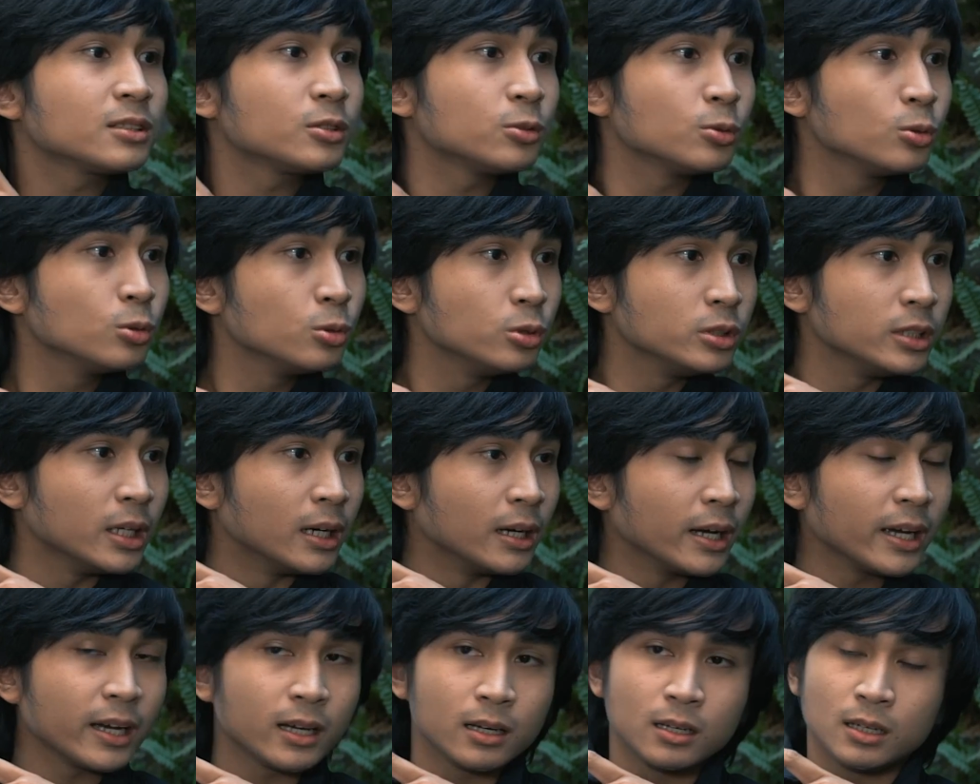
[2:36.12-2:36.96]
sesungguhnya.
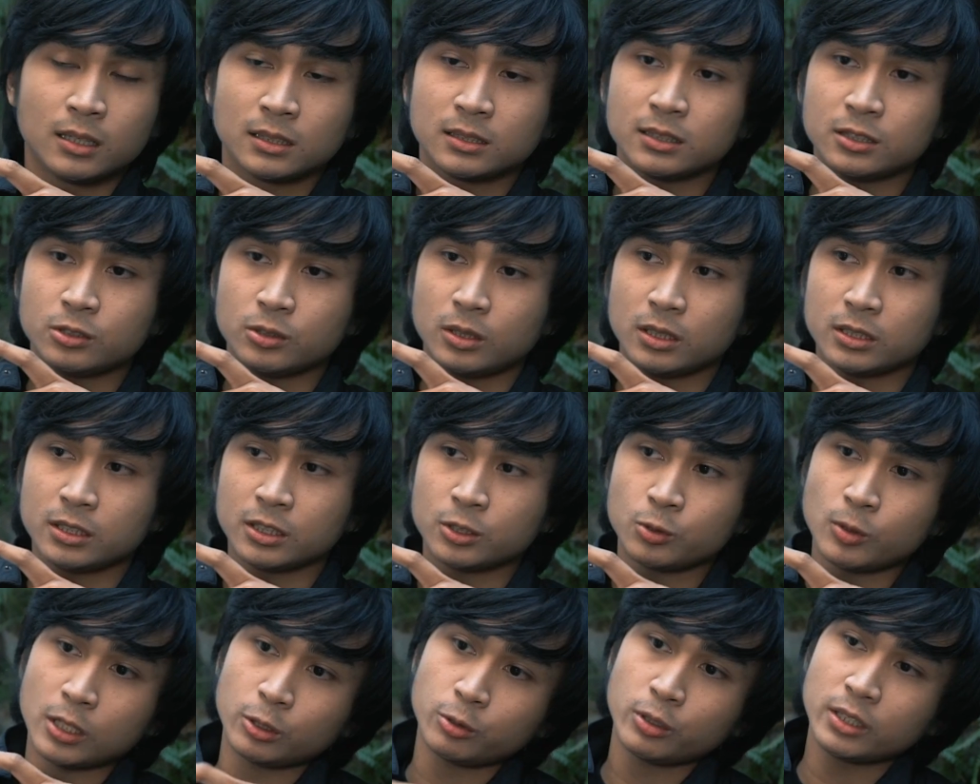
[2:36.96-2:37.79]
Eh, sesu-
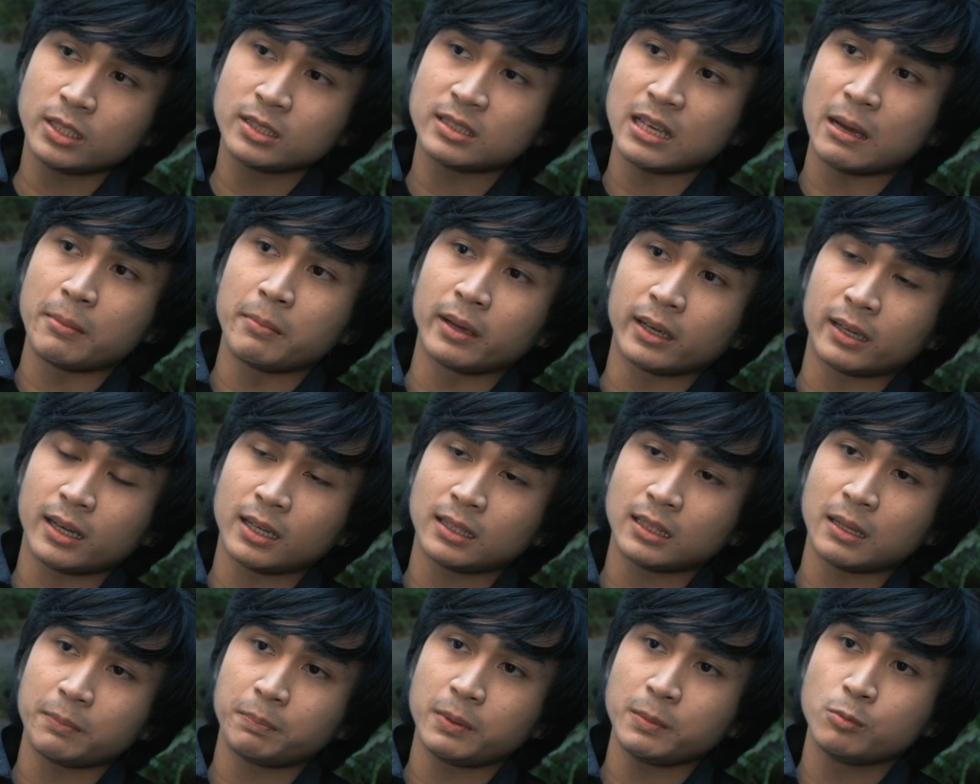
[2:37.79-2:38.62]
sesuatu yang
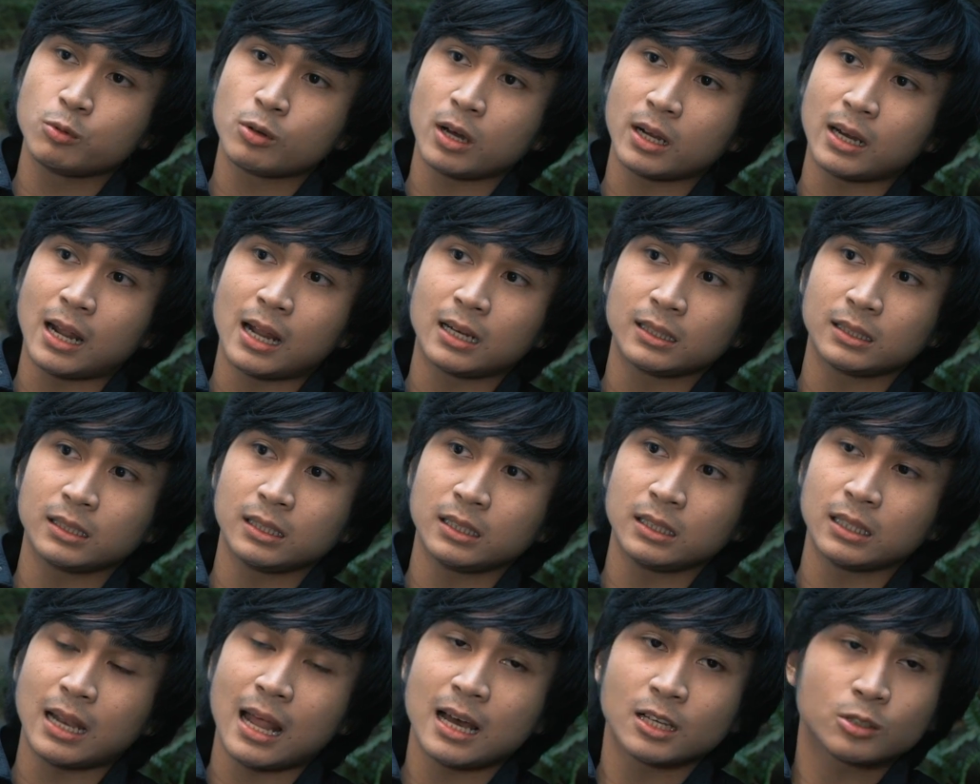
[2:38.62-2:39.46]
disampaikan tapi bukan
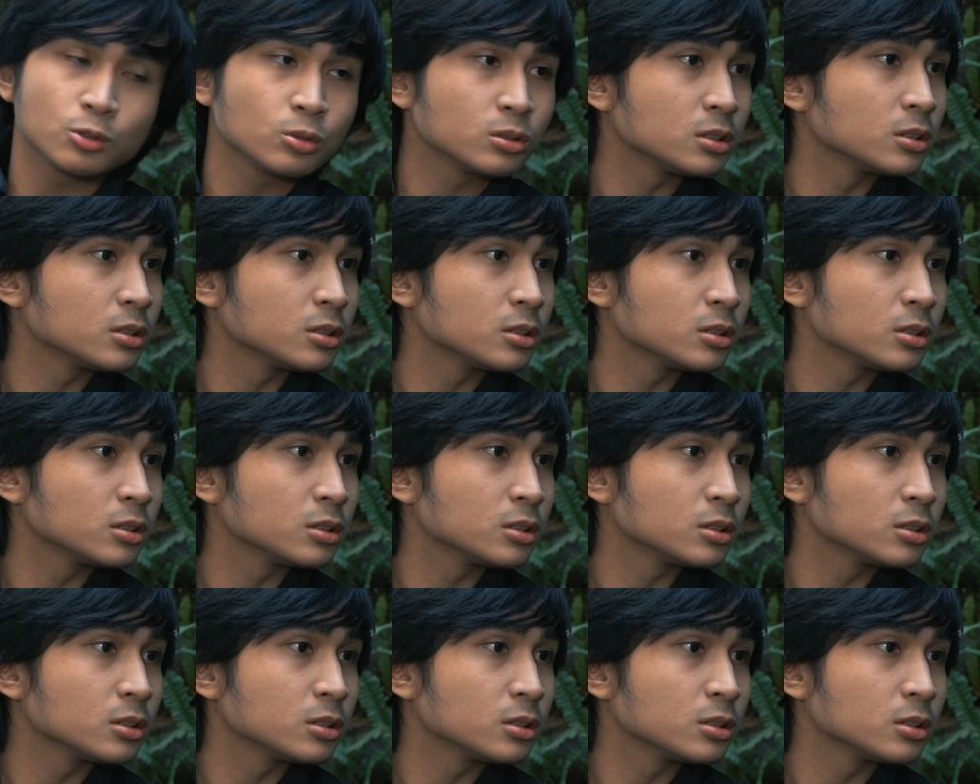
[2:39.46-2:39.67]
arti langsung